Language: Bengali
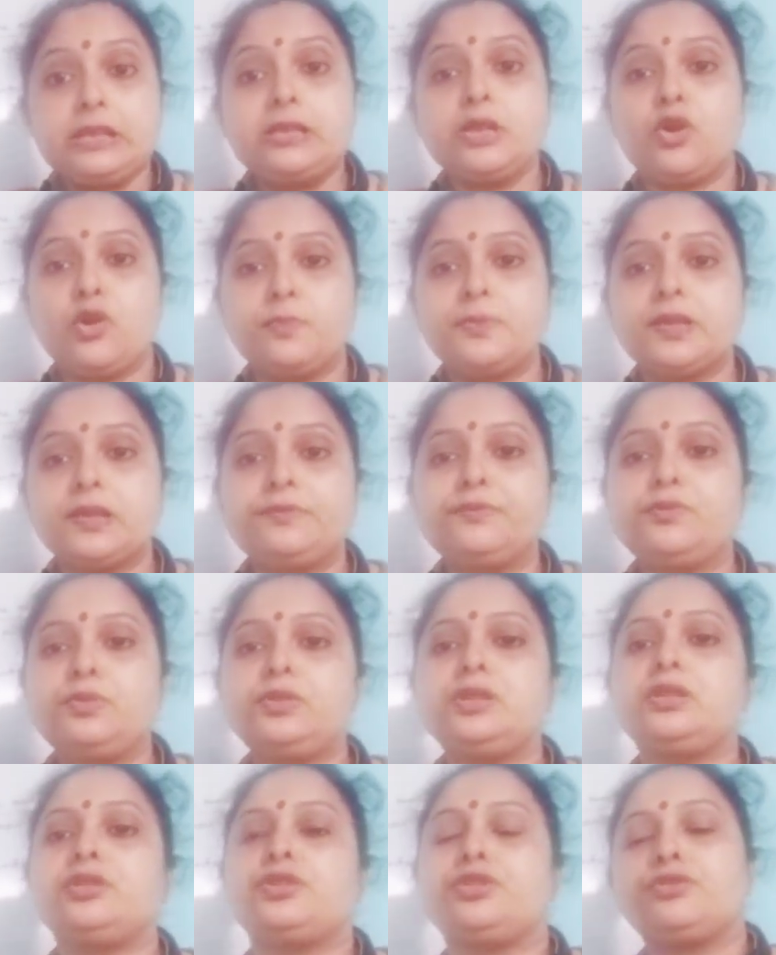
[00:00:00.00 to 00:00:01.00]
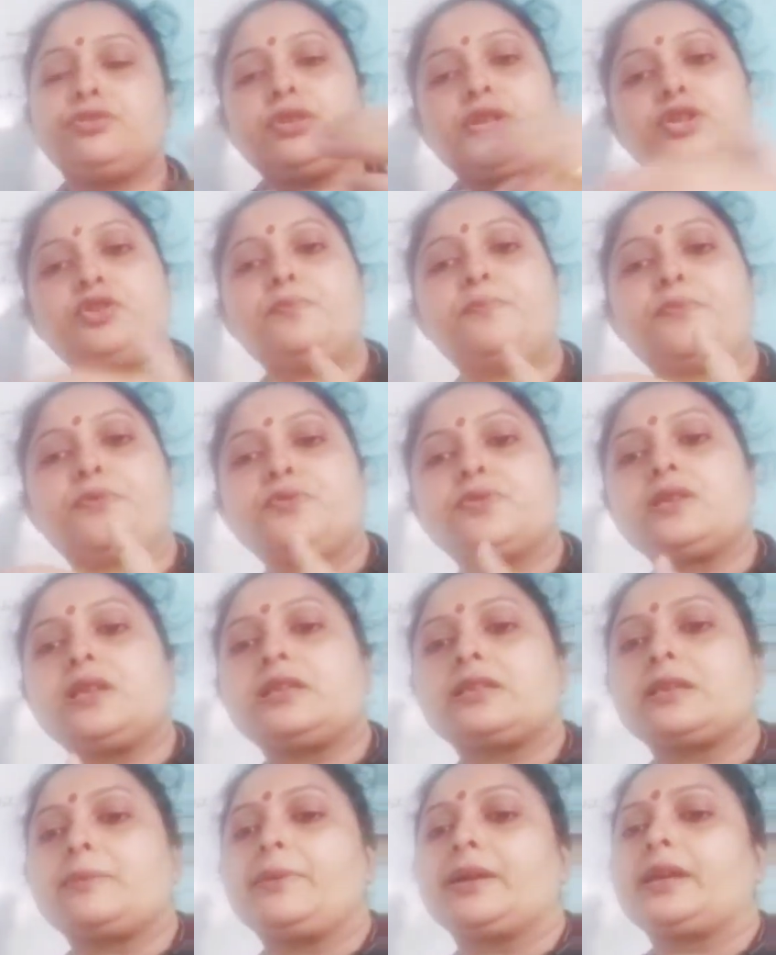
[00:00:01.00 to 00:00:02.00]
নিজে অবজার্ভ করছি সেই জন্য কিছু
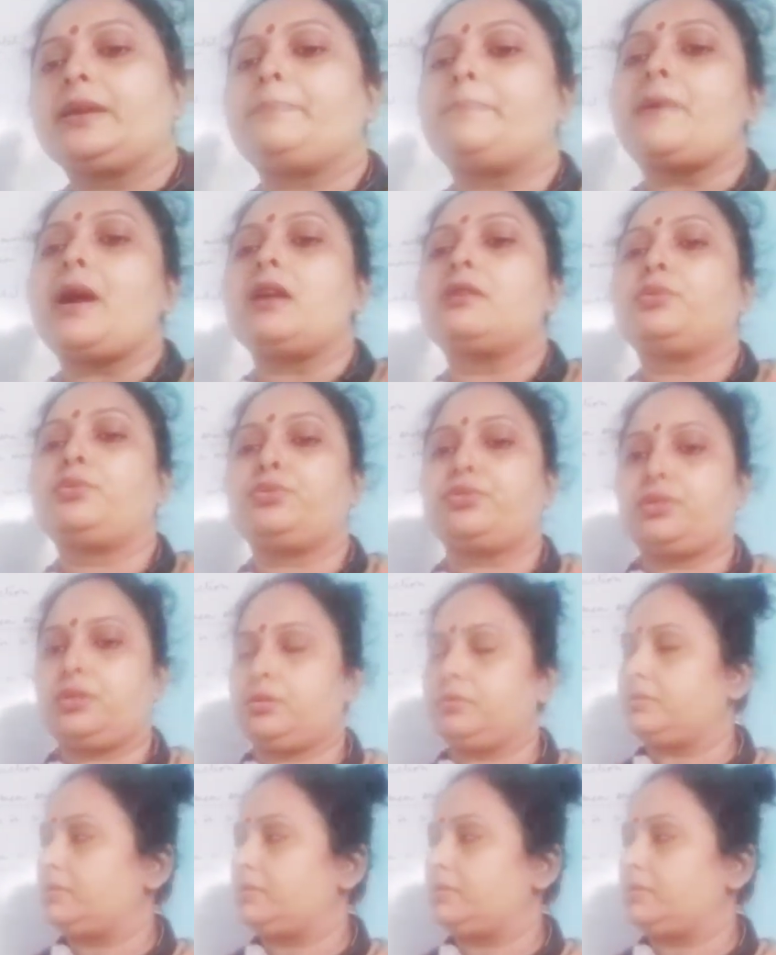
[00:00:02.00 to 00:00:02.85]
প্রসেস আমাকে পার করতে